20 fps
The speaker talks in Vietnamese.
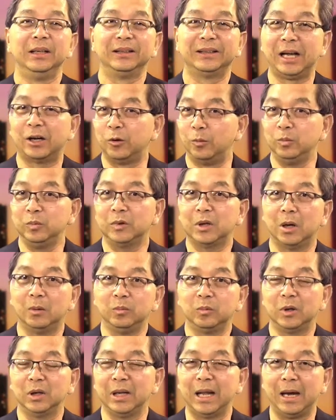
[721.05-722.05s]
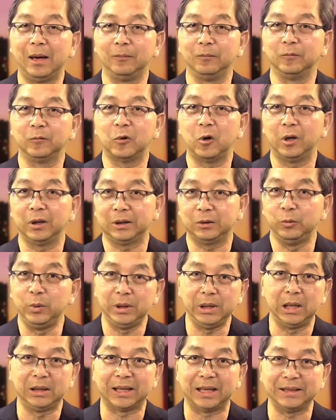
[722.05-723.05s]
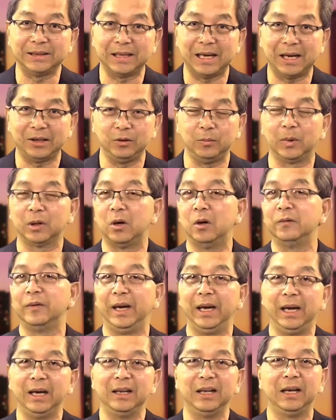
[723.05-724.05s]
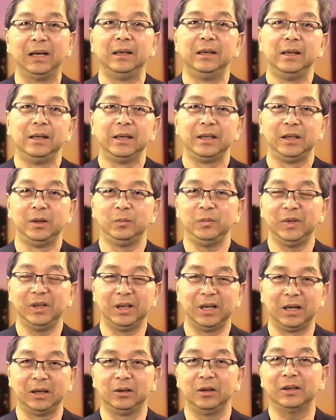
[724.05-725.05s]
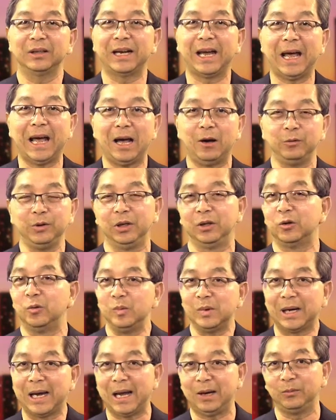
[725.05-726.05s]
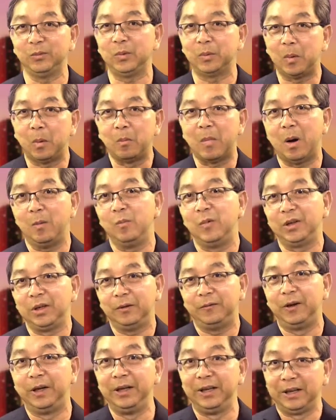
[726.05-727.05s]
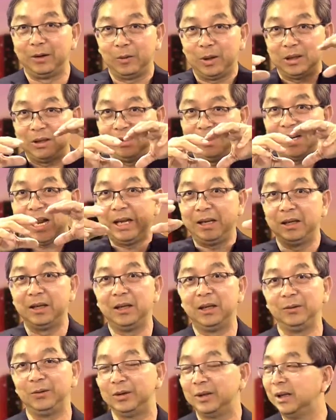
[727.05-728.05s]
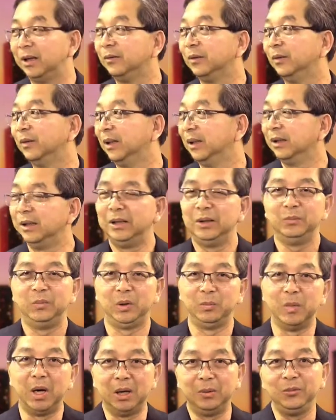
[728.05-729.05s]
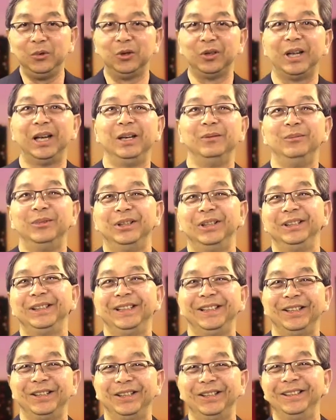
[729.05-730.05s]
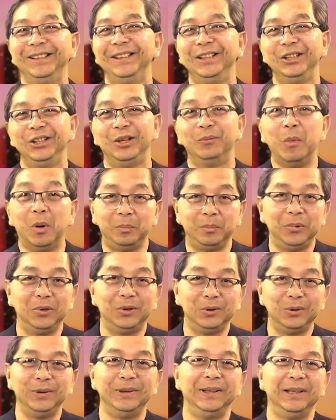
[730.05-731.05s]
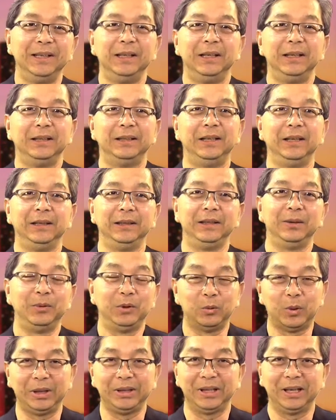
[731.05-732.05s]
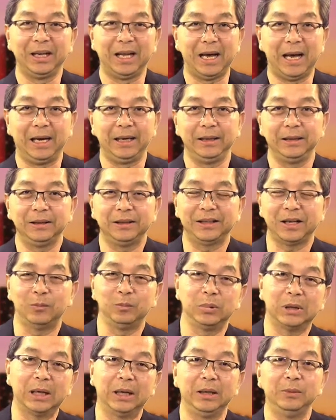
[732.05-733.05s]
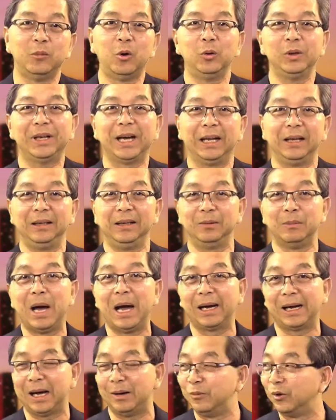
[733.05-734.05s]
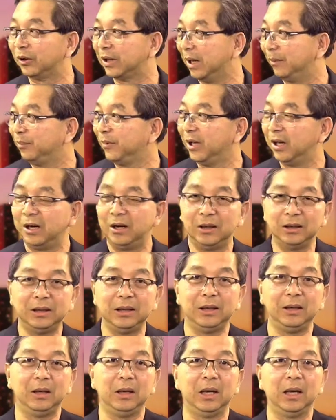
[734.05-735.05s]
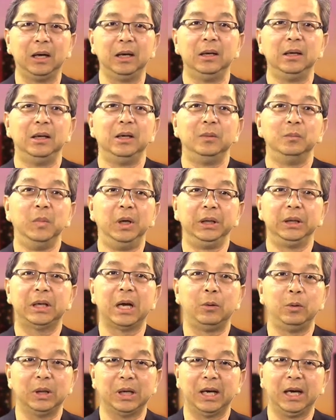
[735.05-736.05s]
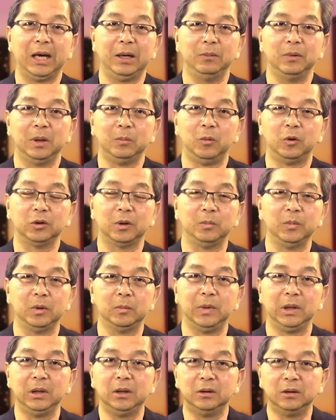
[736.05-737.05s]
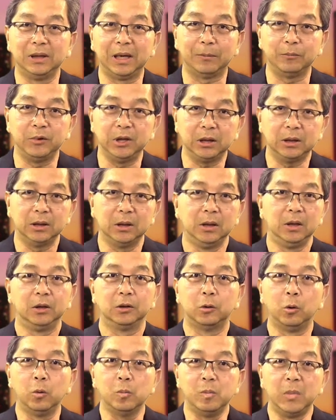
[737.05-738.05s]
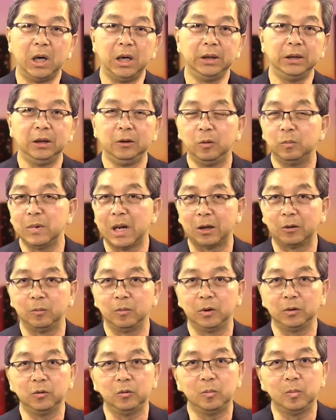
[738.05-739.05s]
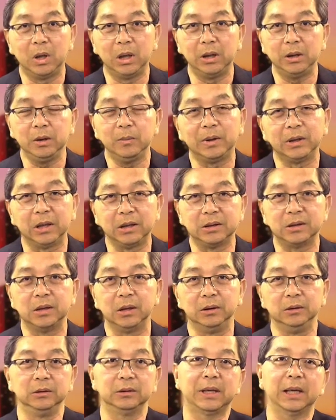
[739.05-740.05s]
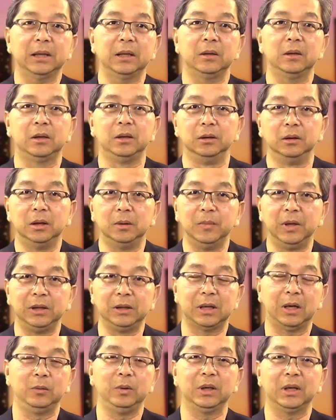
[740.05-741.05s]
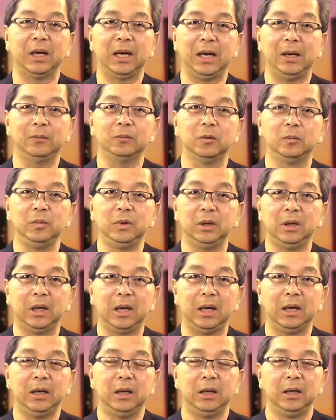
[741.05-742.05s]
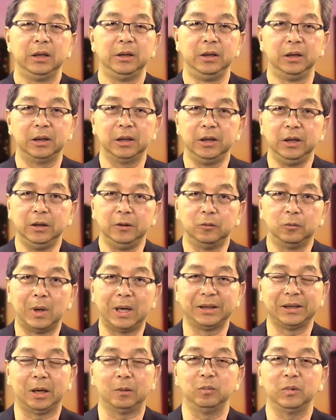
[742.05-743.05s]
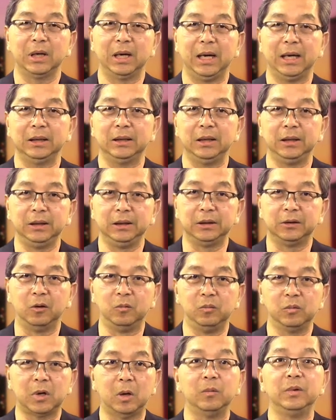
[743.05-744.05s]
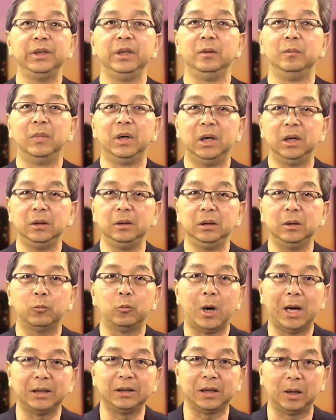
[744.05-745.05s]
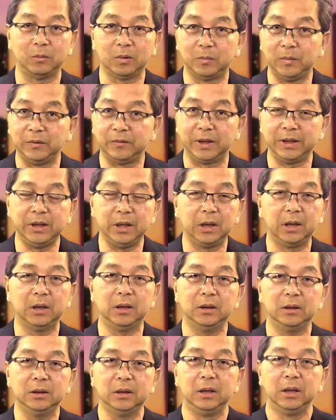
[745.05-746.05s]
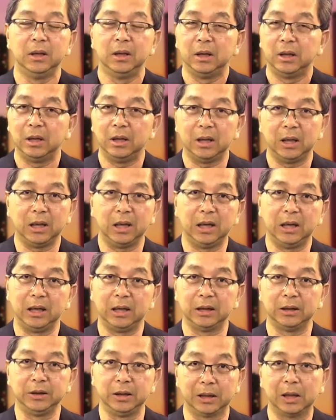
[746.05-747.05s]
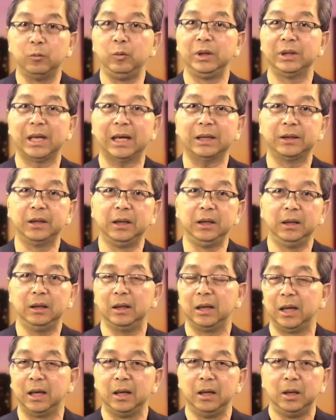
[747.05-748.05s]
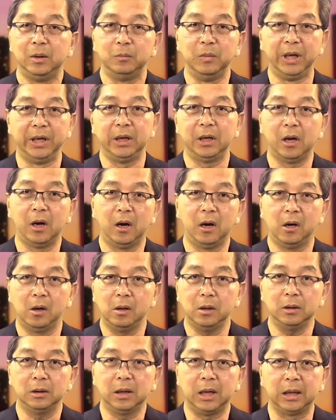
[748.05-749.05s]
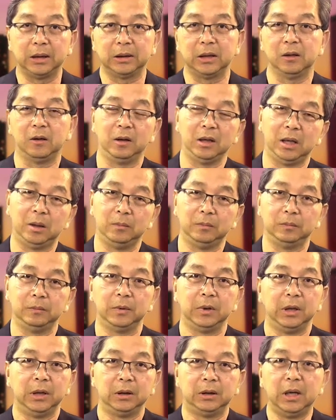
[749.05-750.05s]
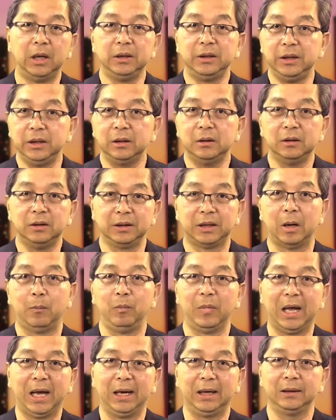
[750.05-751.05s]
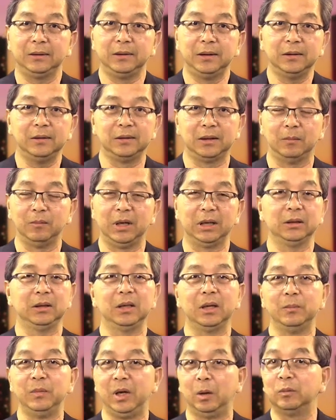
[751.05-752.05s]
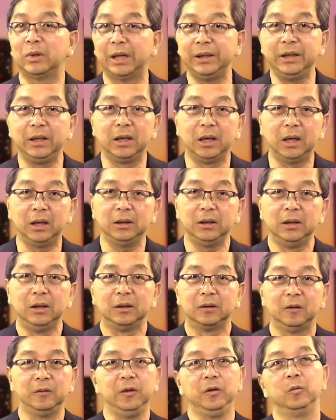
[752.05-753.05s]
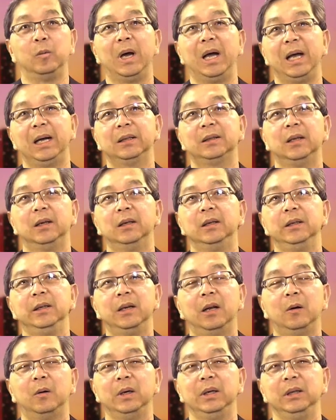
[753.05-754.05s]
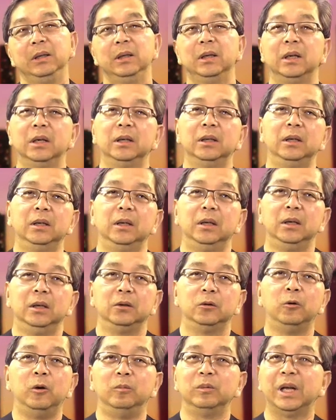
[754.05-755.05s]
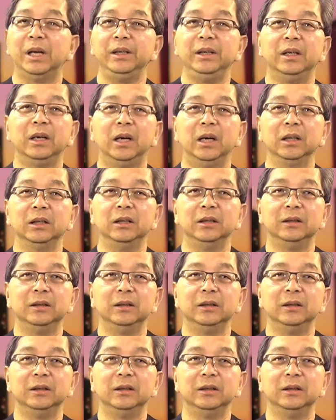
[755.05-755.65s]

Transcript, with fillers: ta cũng không có làm coi nguyên nhân tại sao nhưng mà có vẻ là giống như là nó cao gì nó cũng cao như bong bóng mà nó phình ra quá rồi nó đầy hơi quá rồi phải không ạ mình bơm vô thêm nữa thì nó nó bụp luôn thì giờ mình quay trở lại trong cái bối cảnh là ba cao một thấp đó thì là bệnh cao huyết áp là một trong những bệnh thường gặp nhất thuốc mới thì lúc nào cũng có thuốc mới nhưng mà thực sự cách chữa bệnh cao huyết áp cũng như là những cái điều quan trọng khác thì cũng không có gì mới quan trọng là mình phải nhớ là những cái nguyên tắc chính là bệnh đó là người ta gọi là trên giết người thầm lặng giết người thầm lặng tức là mình không thấy gì hết có nhiều bác tới nói ờ, tôi không thấy gì hết